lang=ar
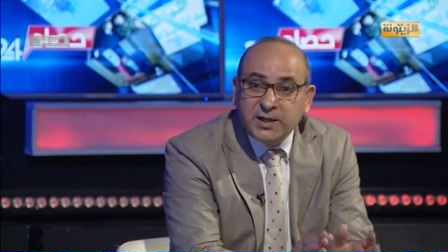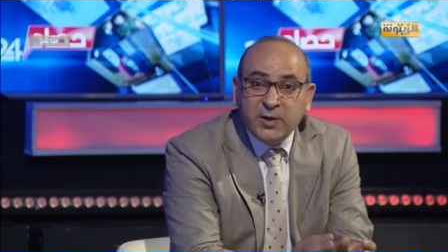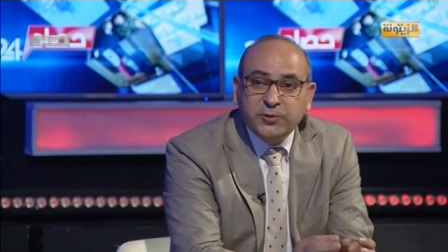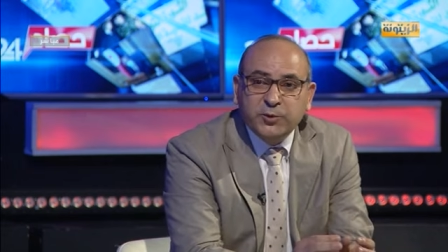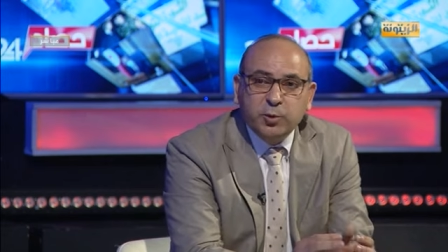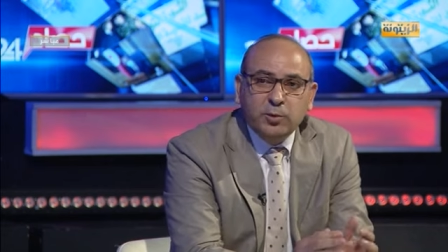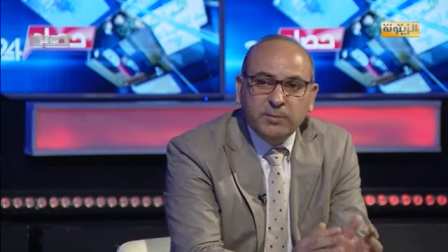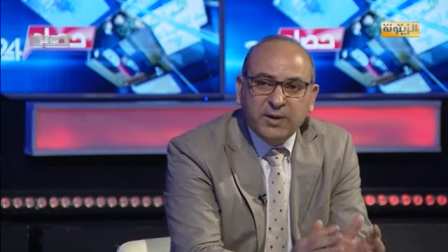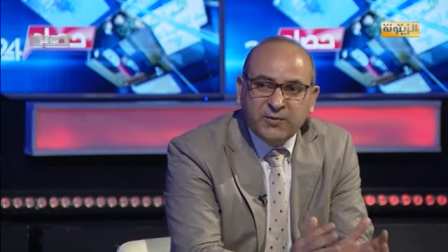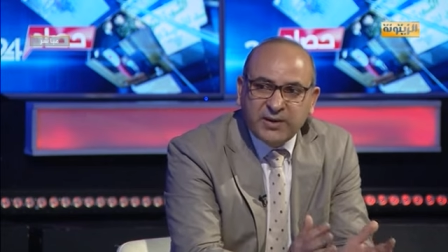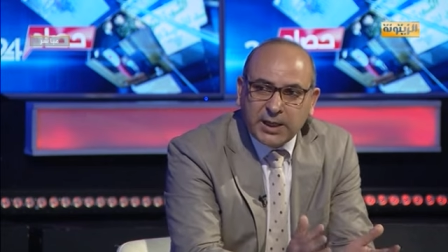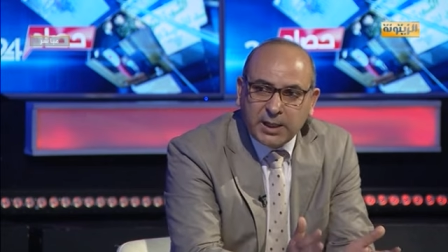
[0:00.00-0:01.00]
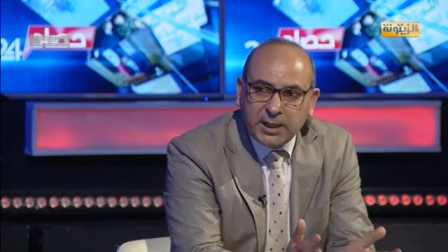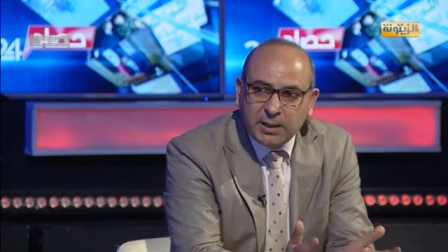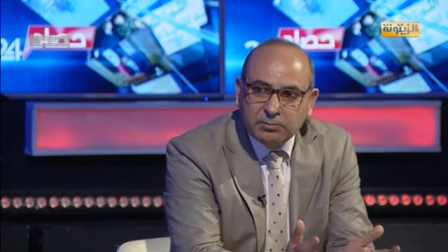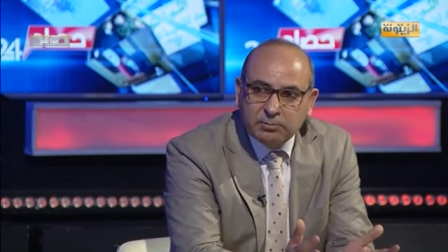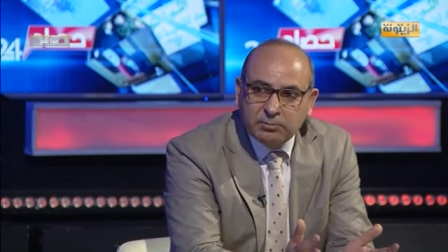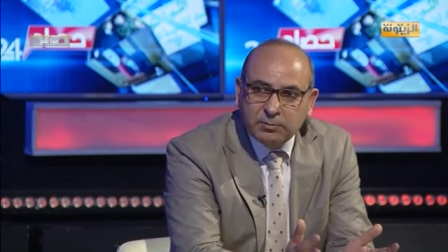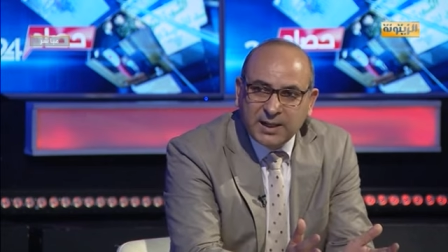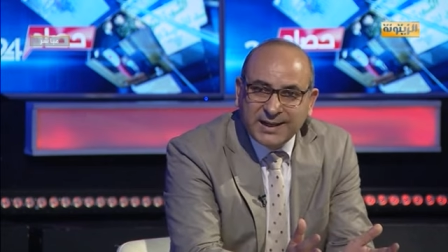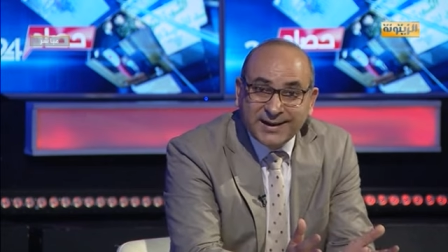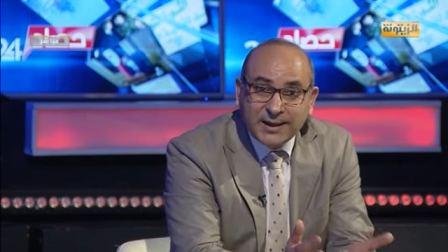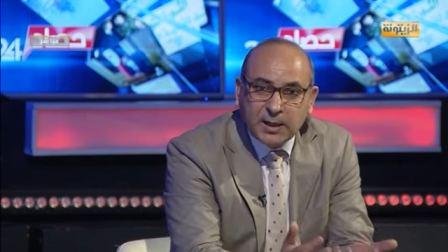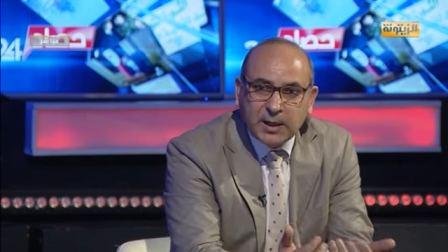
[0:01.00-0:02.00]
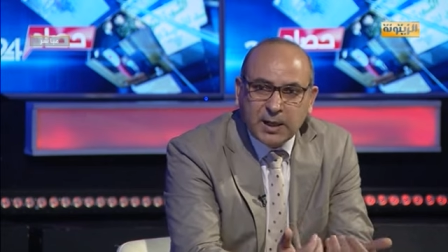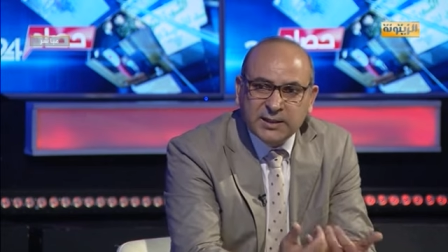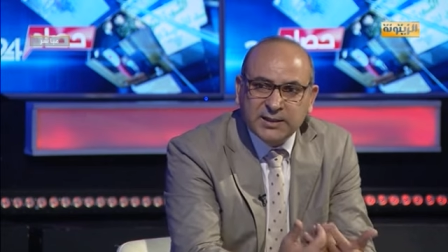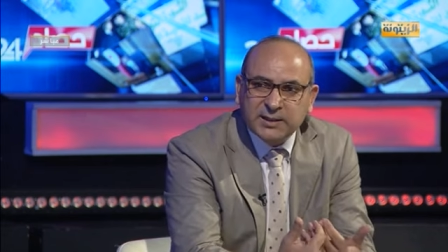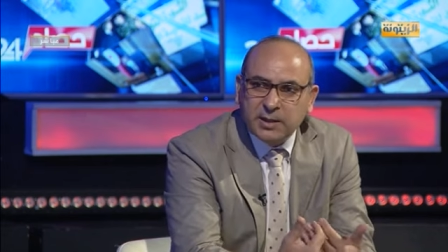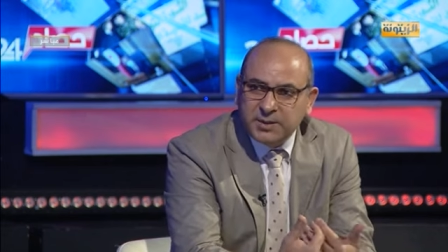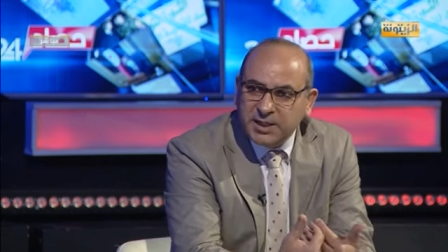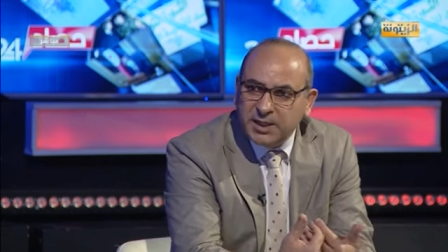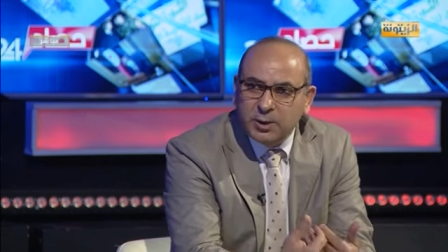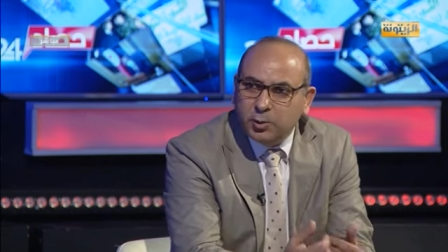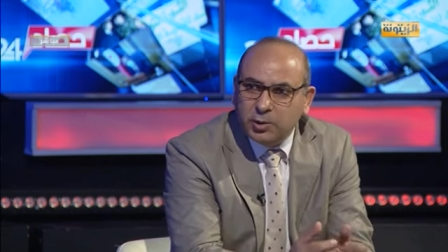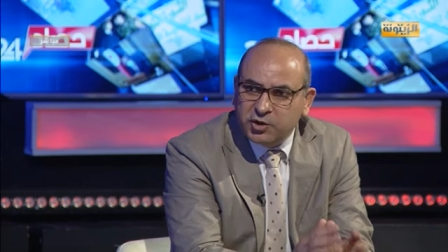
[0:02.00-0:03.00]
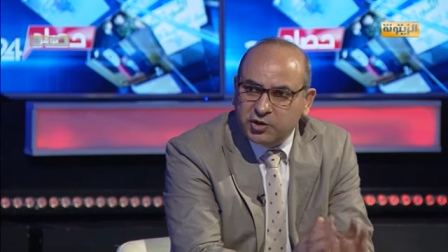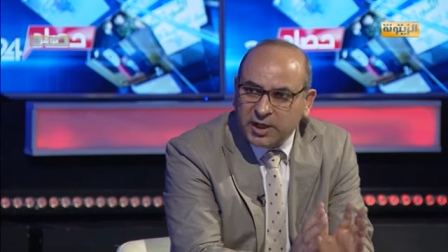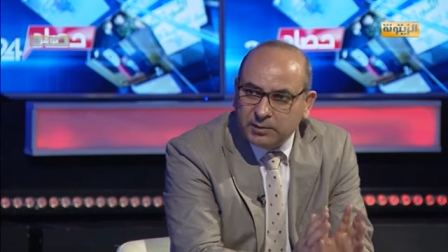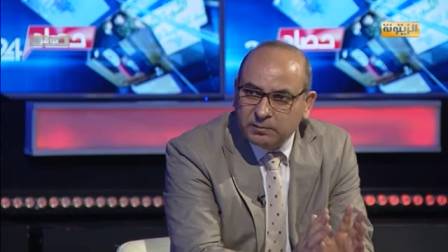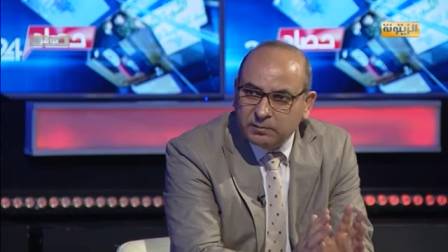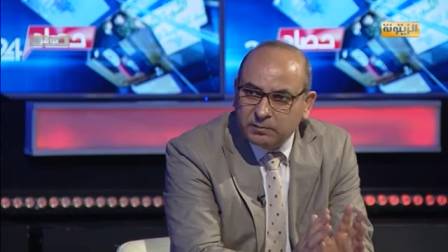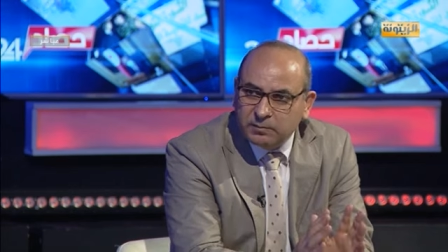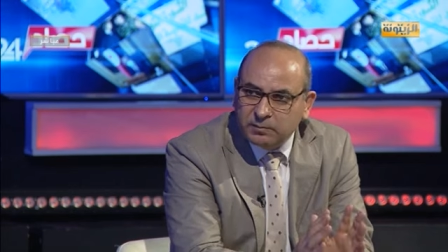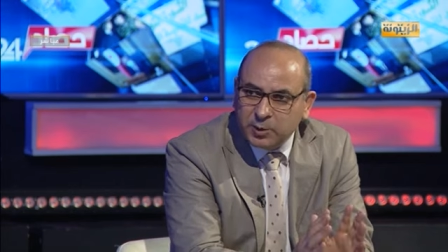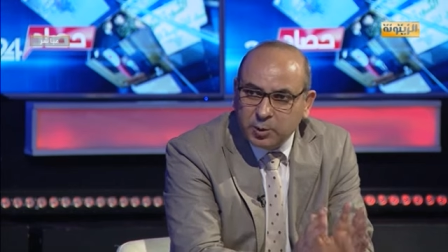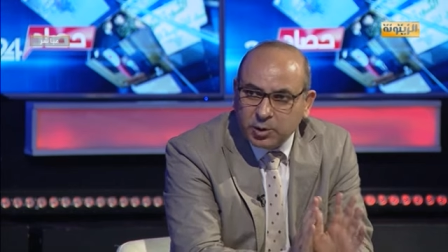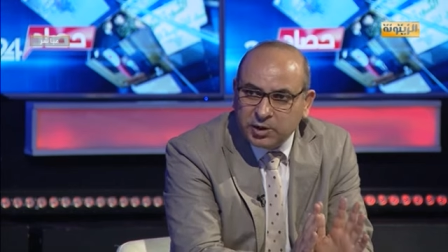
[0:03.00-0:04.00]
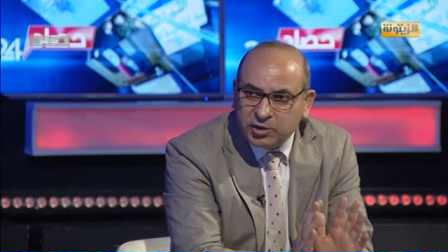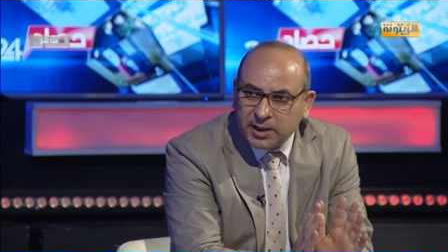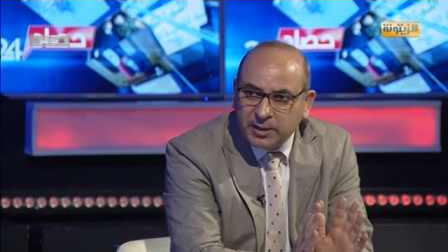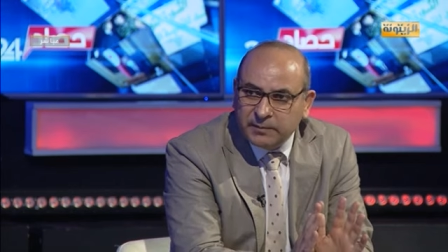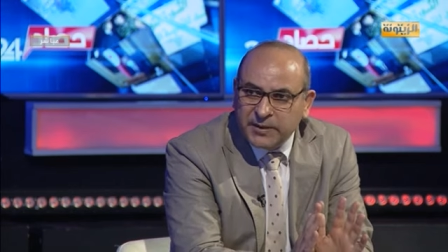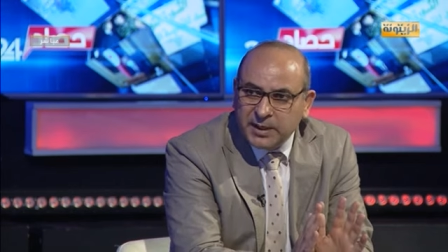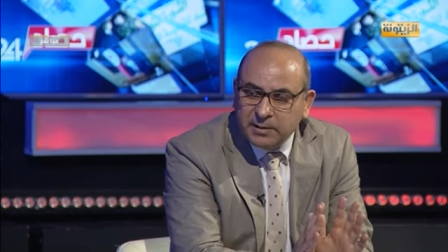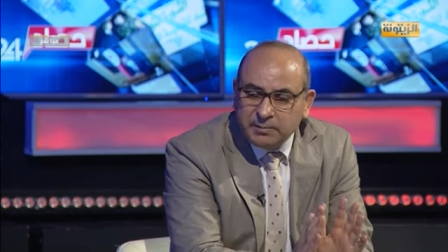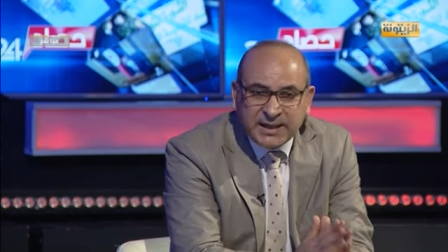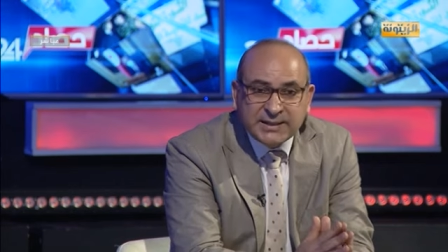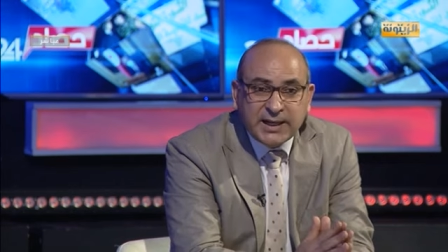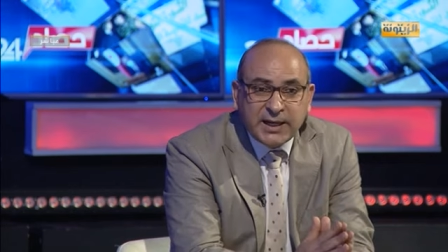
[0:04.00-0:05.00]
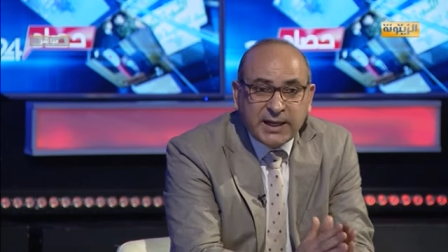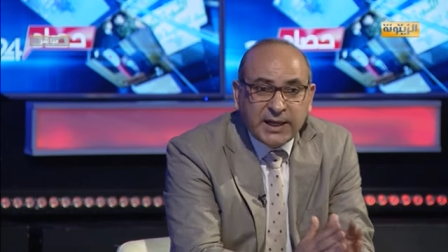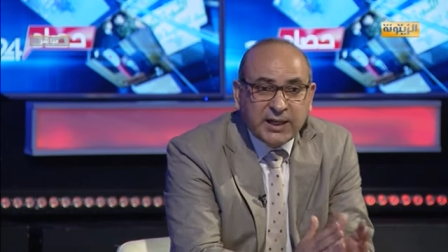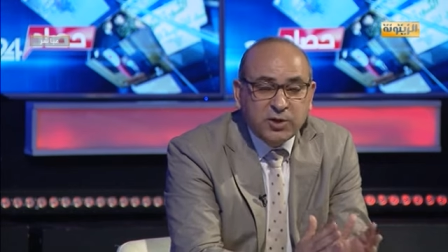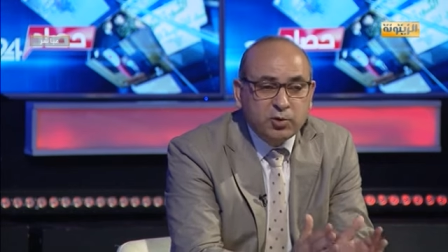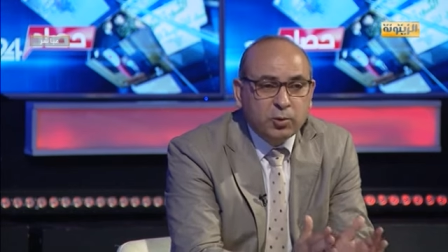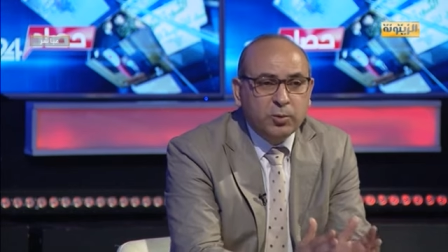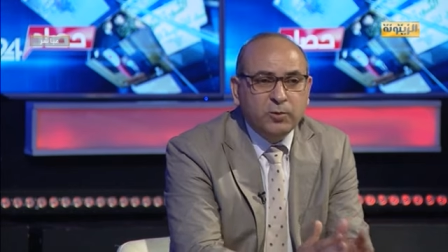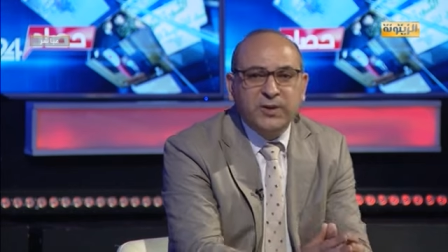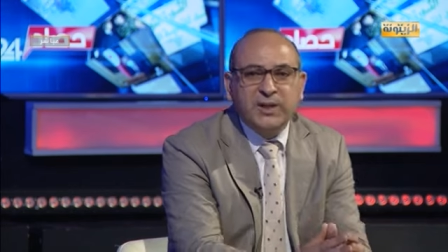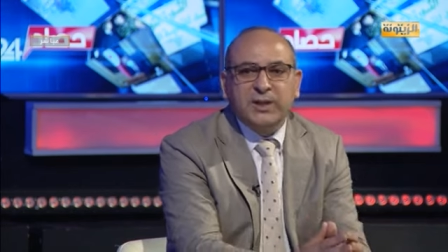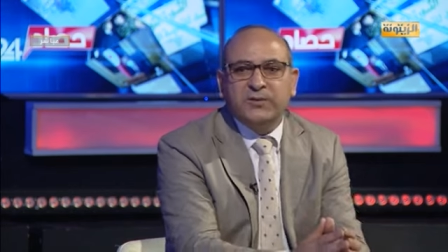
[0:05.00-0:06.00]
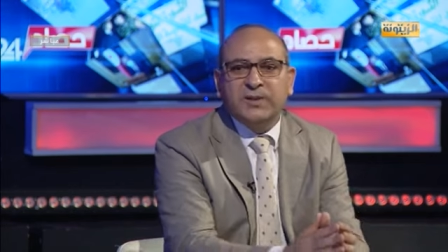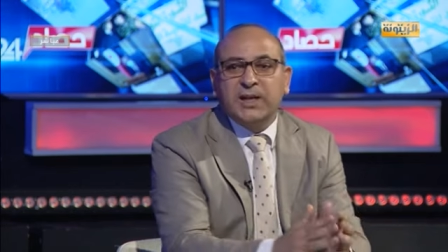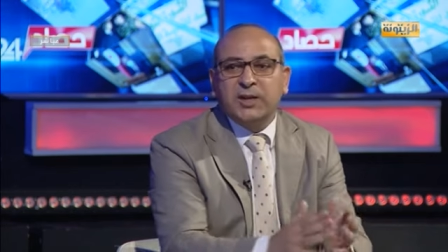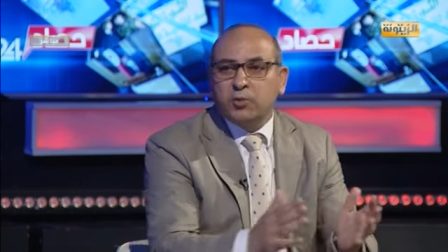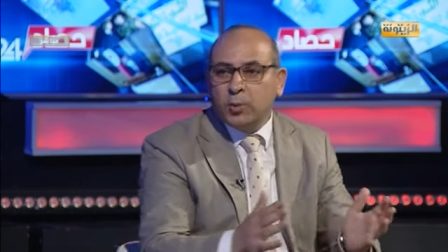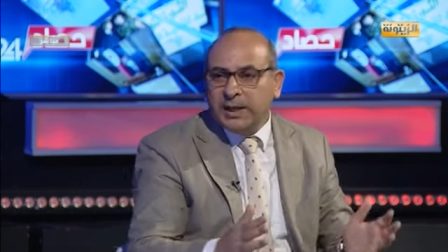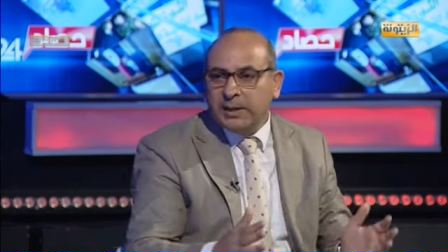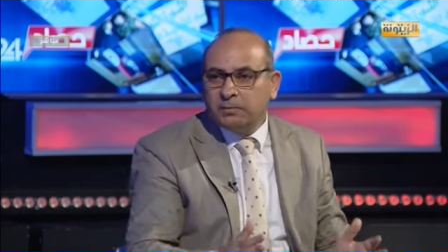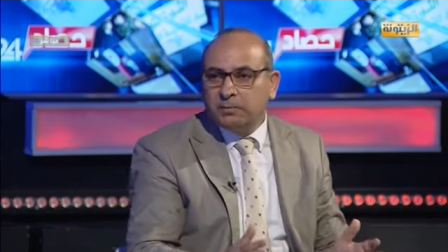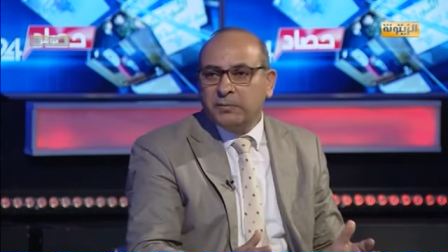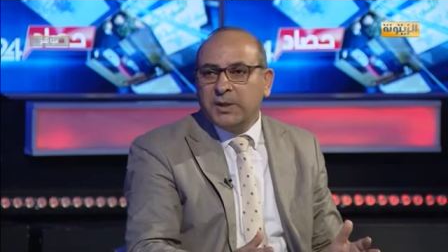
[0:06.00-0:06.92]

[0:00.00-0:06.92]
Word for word: نفس المفاهيم الخاصة به لكل شيء لكل شيء ما زال يعيش في نفس الأجواء